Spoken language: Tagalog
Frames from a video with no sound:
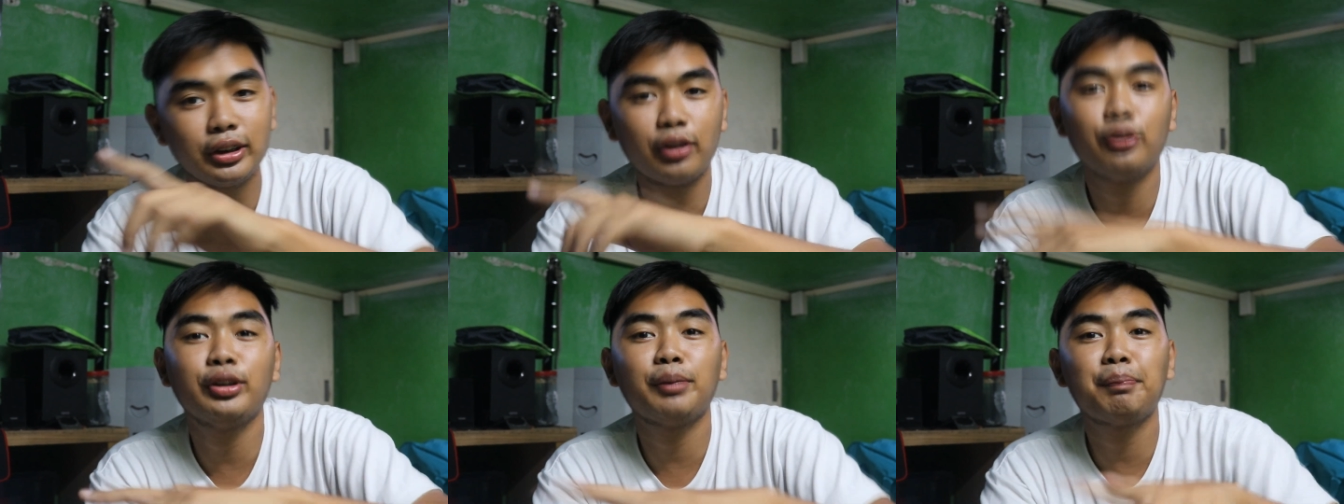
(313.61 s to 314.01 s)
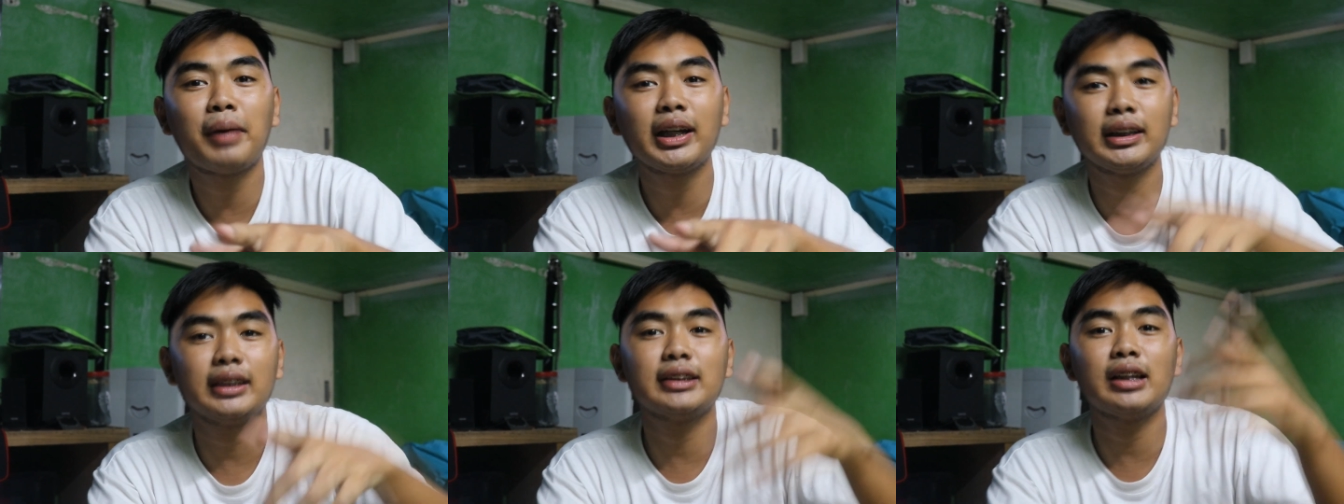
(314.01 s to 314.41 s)
ikaw yung
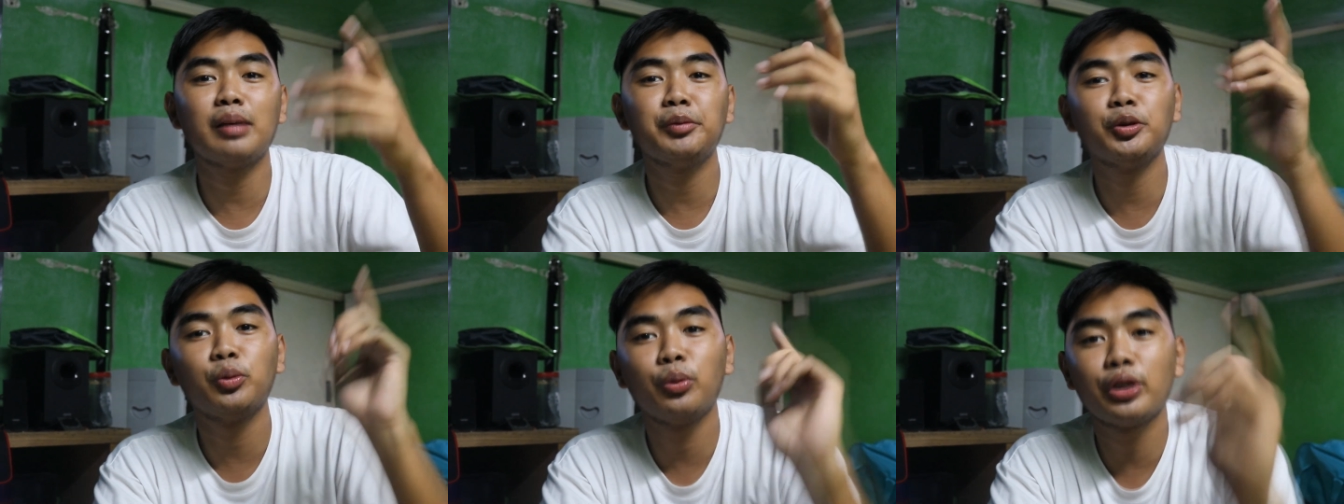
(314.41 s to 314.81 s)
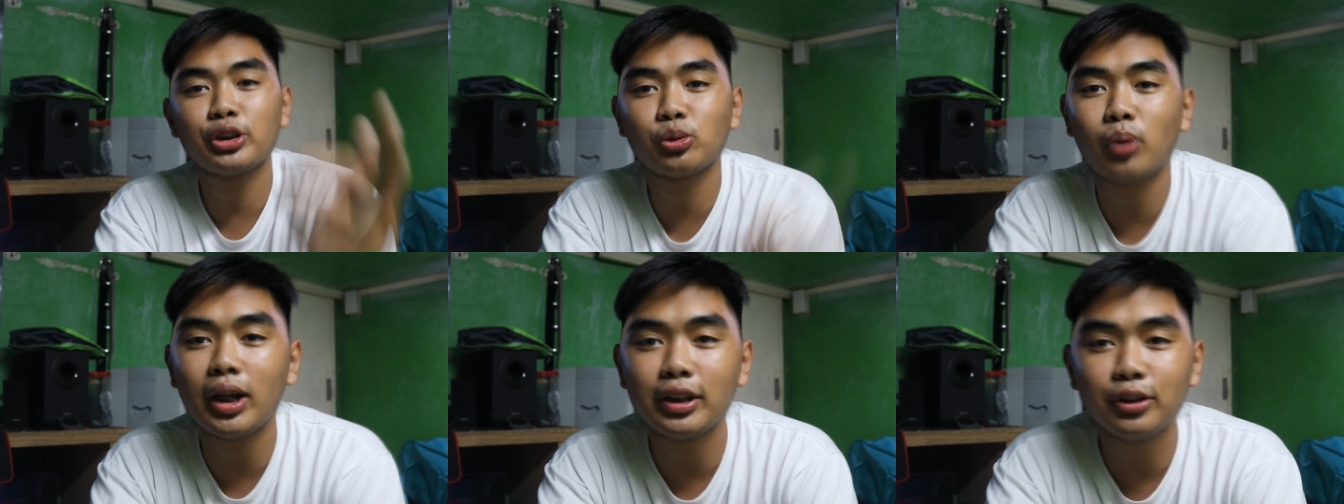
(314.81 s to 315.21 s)
nagpakita sa amin ng
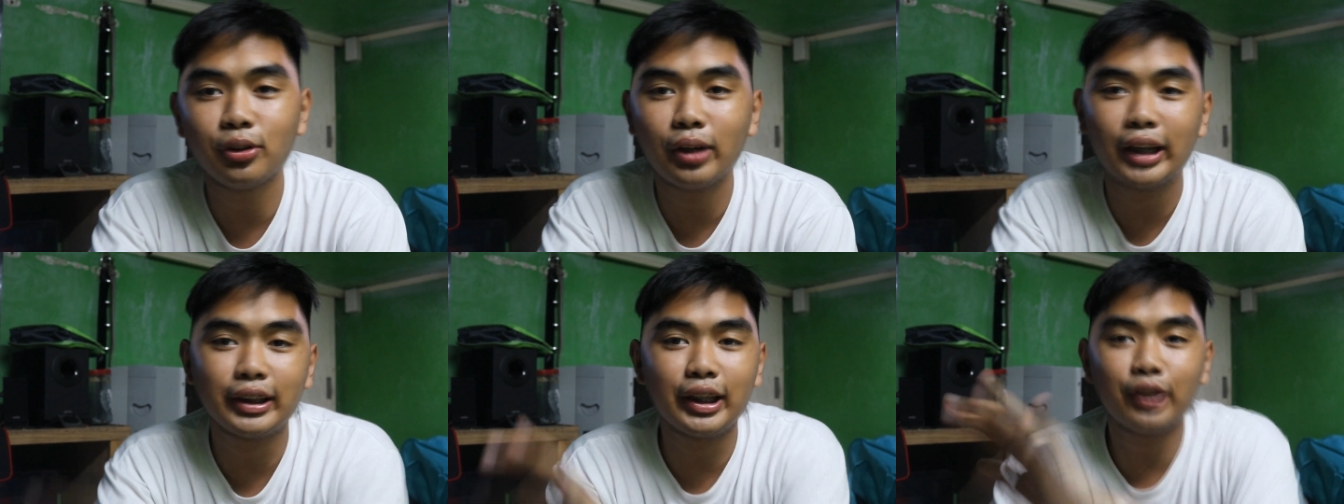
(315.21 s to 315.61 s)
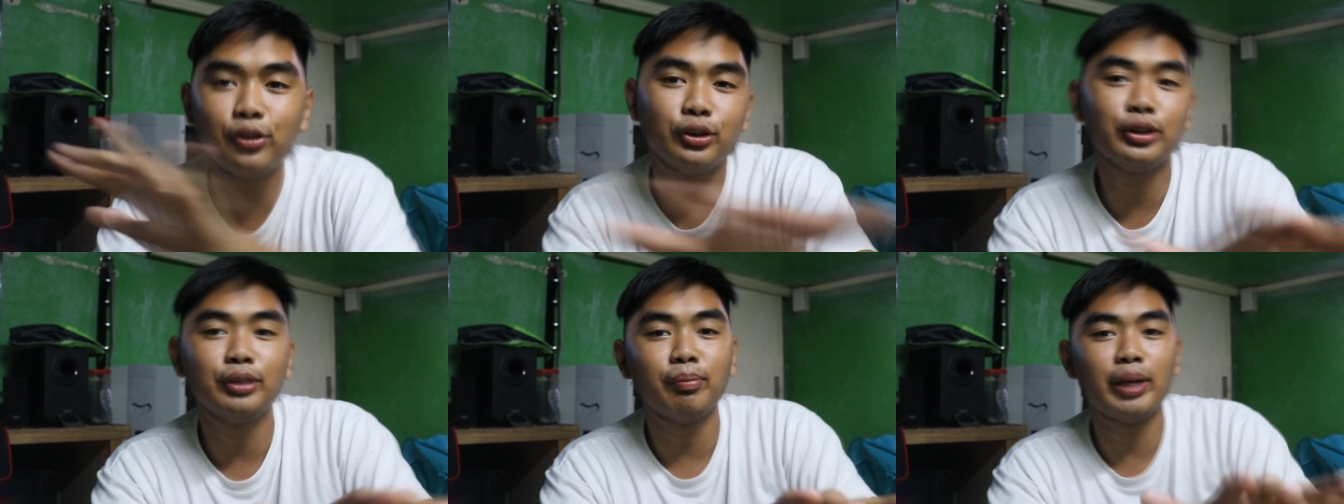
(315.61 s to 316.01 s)
Worst Waldo at
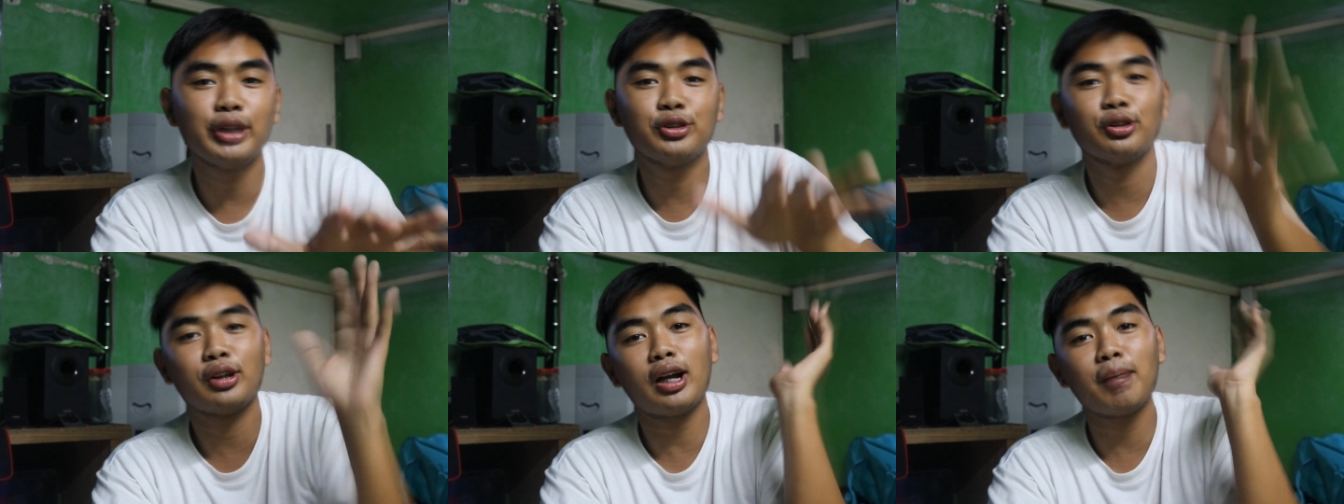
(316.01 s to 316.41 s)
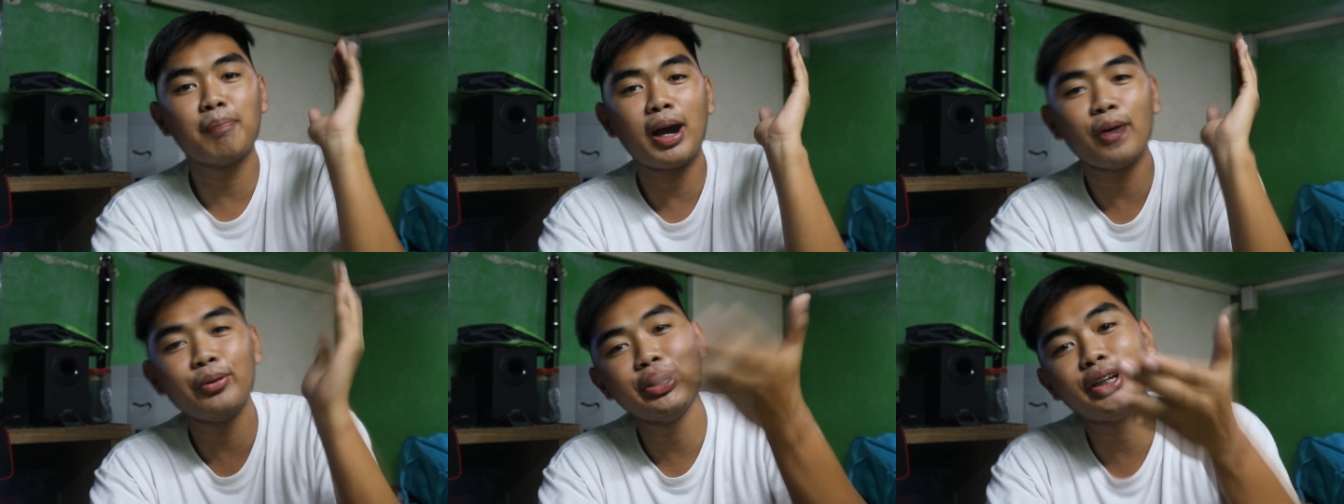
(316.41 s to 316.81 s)
ngayon medyo
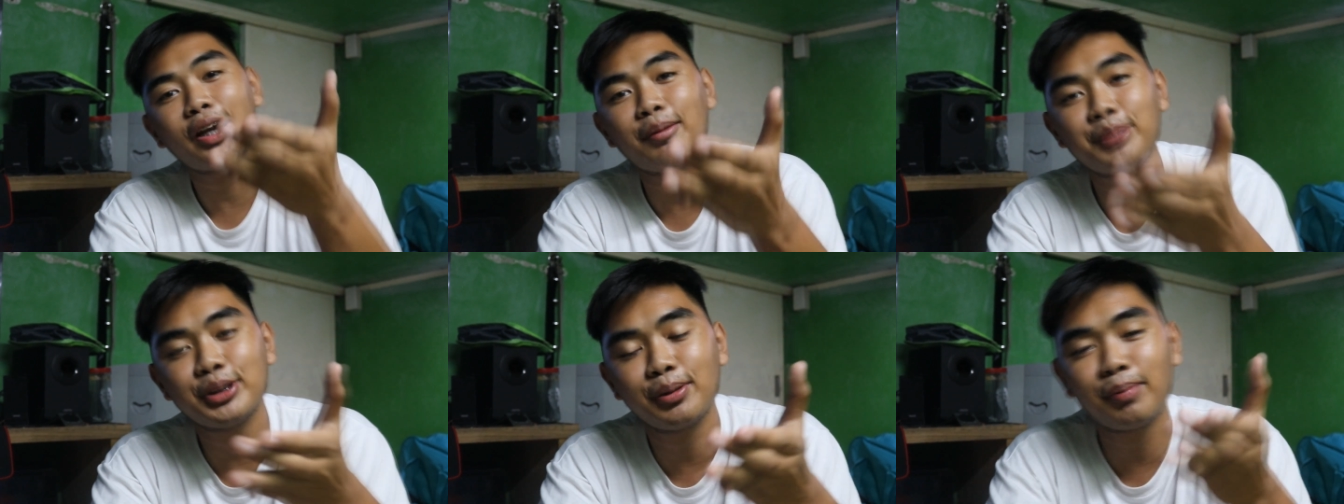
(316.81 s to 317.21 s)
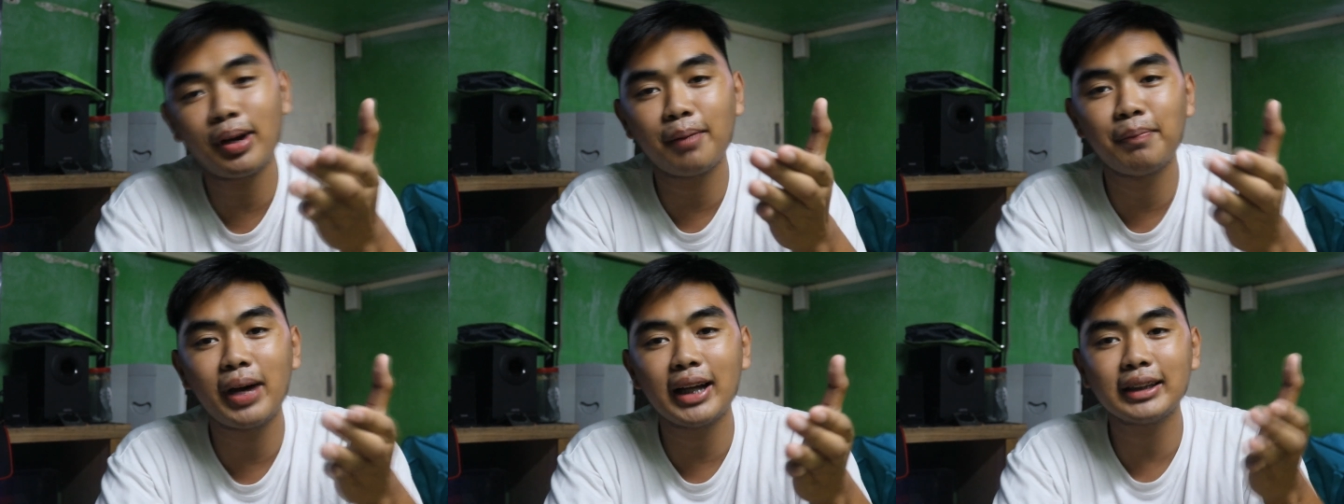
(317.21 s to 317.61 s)
nakabawi na kami sa
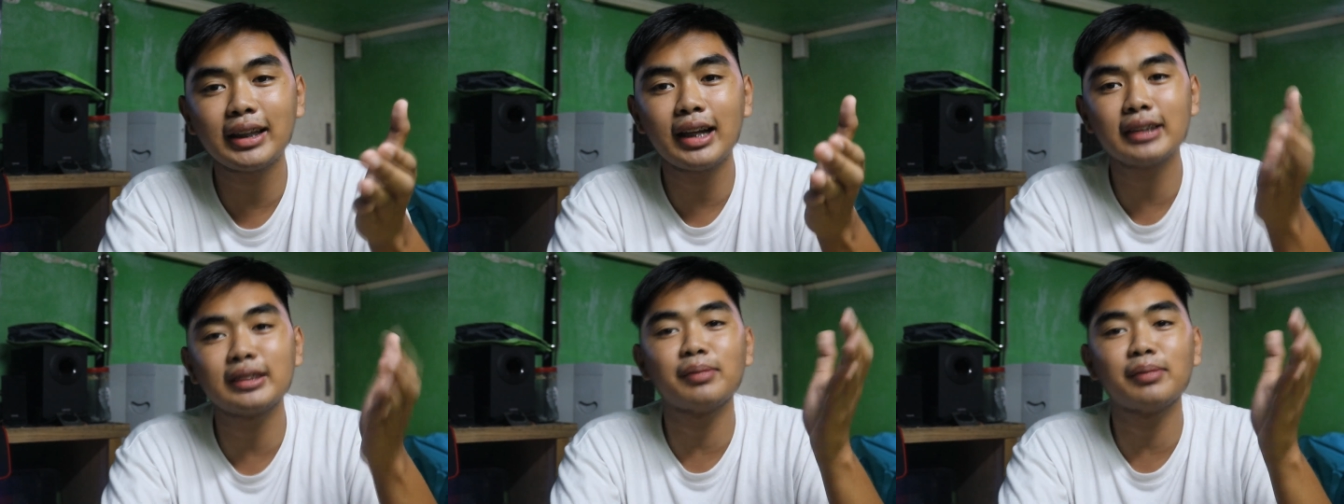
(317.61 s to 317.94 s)
mga bata,